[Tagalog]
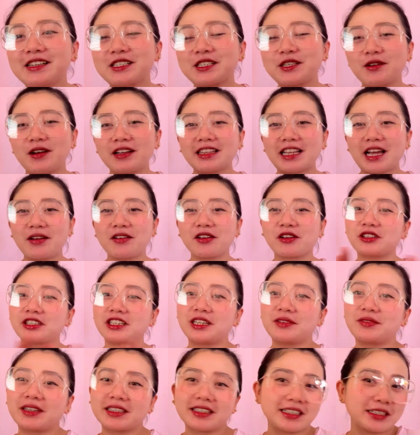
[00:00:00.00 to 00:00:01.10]
so ang dami ko na
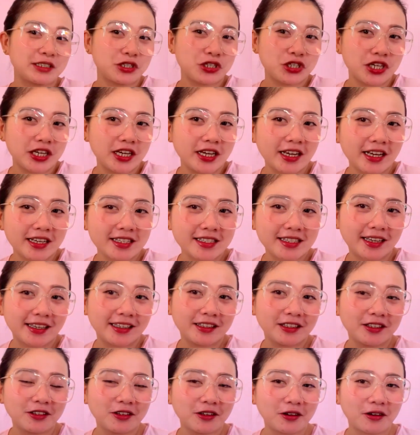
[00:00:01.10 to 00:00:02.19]
namang na-chika sa
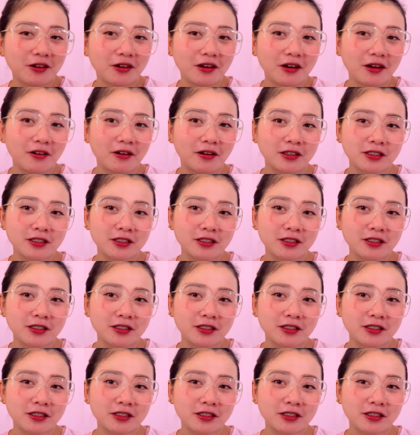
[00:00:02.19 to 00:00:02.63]
inyo.